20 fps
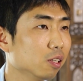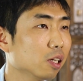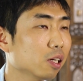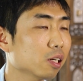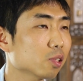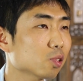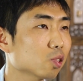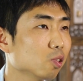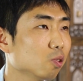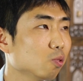哎，
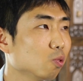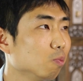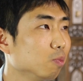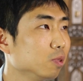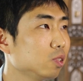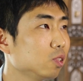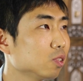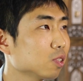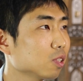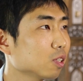那个时候我
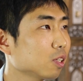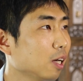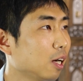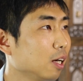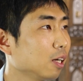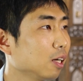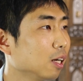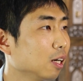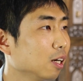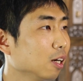们其实
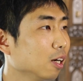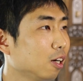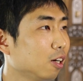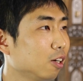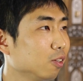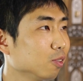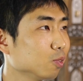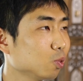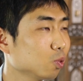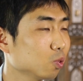刚刚
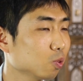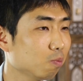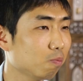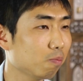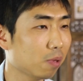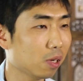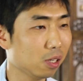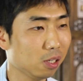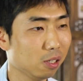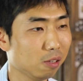好，就是
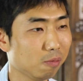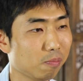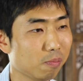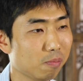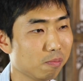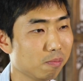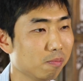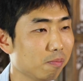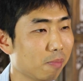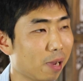呃，
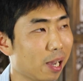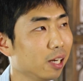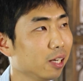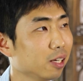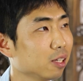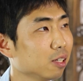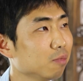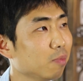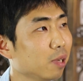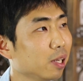买
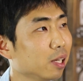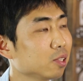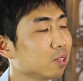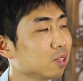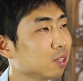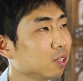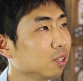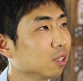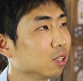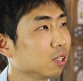了买了
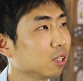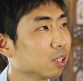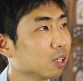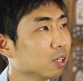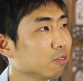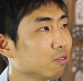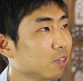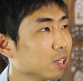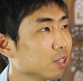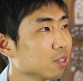新的那
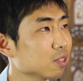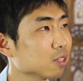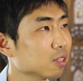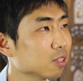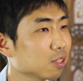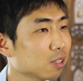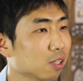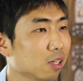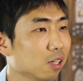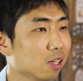个房子，
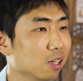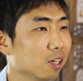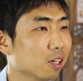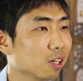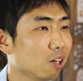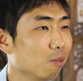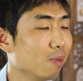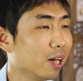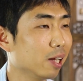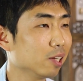
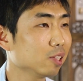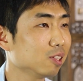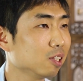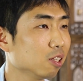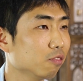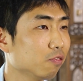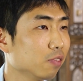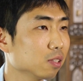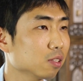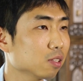刚买了
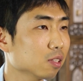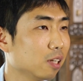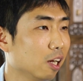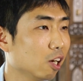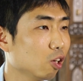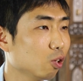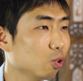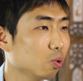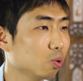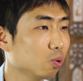新的房子，
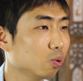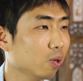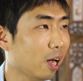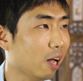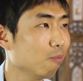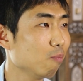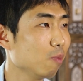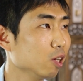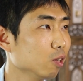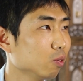然后
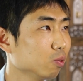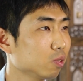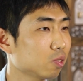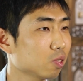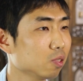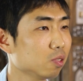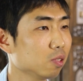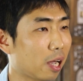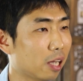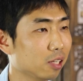还没有
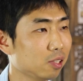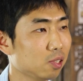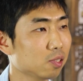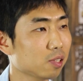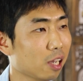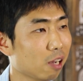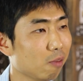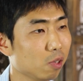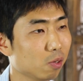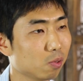真，还
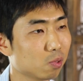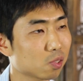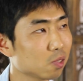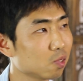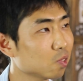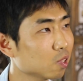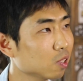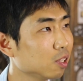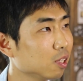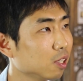其实还没有
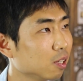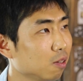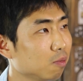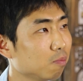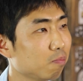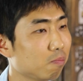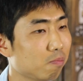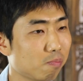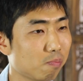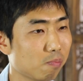真正
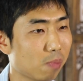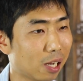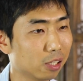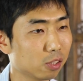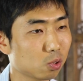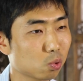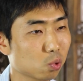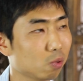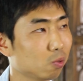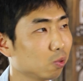的
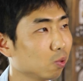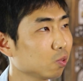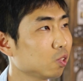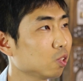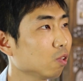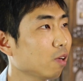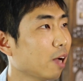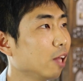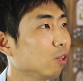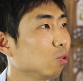把所有东
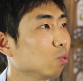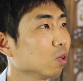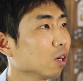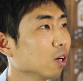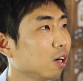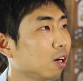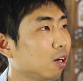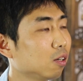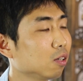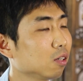西都安顿
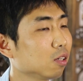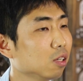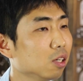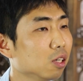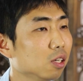好。